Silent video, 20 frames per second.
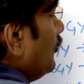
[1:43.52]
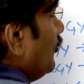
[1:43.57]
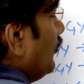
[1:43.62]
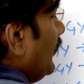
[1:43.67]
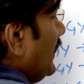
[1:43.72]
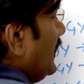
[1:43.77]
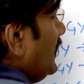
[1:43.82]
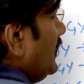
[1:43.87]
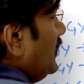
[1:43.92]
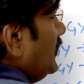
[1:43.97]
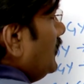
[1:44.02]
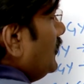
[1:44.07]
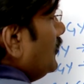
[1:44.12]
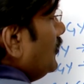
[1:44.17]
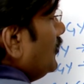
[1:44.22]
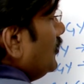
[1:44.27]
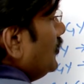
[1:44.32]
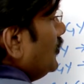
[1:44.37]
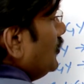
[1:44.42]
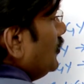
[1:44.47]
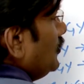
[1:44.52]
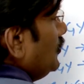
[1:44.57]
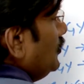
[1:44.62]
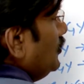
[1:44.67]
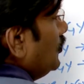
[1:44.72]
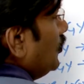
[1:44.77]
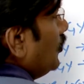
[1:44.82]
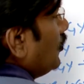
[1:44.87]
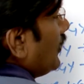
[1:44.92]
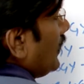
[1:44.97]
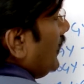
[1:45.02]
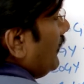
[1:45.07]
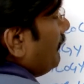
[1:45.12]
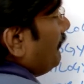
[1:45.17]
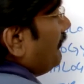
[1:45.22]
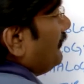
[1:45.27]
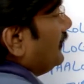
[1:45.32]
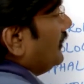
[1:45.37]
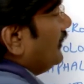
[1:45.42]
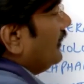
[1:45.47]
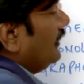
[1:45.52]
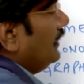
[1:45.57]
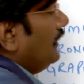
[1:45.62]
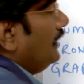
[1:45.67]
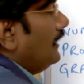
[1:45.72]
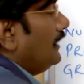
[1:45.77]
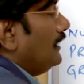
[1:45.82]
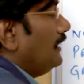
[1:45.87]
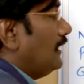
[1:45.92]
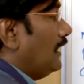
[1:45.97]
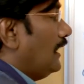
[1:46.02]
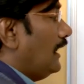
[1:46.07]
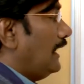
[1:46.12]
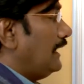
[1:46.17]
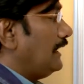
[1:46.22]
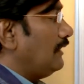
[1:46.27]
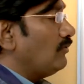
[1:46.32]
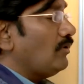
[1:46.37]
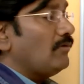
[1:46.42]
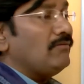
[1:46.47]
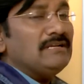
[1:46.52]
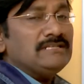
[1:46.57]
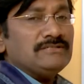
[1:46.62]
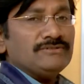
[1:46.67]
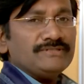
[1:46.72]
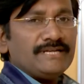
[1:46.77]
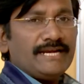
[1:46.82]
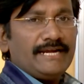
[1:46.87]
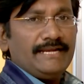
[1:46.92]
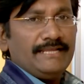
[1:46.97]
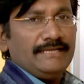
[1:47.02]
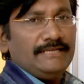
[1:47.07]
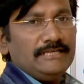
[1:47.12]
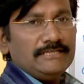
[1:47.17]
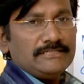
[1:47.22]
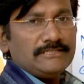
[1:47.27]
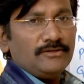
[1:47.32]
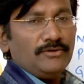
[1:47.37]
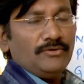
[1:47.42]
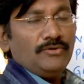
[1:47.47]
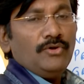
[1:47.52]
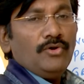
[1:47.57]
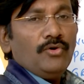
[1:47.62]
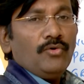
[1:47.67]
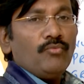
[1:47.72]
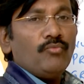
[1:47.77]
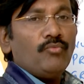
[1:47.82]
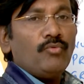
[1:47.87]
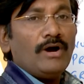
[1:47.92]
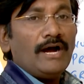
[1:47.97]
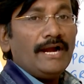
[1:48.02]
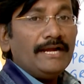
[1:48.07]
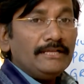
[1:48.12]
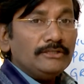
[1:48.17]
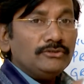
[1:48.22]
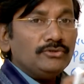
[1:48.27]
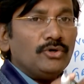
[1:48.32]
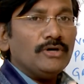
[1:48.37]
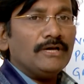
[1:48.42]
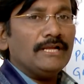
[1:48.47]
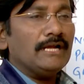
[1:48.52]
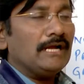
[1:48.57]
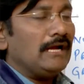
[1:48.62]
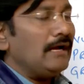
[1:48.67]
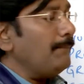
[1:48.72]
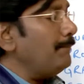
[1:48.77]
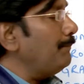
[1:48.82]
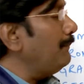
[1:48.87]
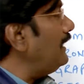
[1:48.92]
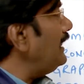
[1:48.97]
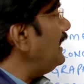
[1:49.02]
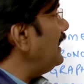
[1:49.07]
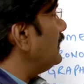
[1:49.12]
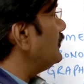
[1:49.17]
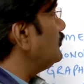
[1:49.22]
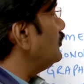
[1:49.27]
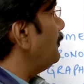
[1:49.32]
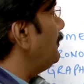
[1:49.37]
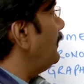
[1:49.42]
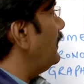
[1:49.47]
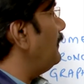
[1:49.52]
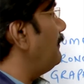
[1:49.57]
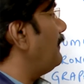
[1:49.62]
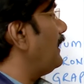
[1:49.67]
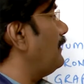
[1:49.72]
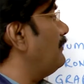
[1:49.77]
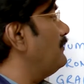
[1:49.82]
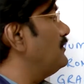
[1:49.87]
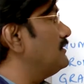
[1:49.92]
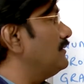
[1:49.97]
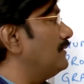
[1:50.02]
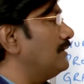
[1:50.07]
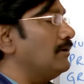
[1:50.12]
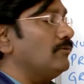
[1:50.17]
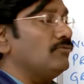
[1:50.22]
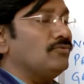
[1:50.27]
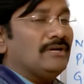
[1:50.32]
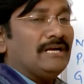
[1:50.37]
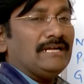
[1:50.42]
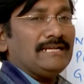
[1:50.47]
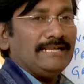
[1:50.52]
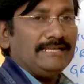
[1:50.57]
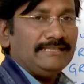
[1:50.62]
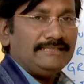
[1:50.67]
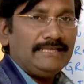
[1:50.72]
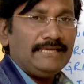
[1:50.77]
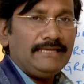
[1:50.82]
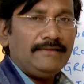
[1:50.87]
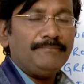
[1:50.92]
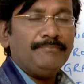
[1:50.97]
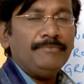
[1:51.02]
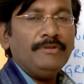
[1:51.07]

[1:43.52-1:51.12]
వై యూ కూడా అంటే ఓవల్స్ ఉంటాయండి ఇంగ్లీష్లో వాటితో కనుక బి లెటర్తో పేరు ప్రారంభించినట్లు ఉన్నట్లయితే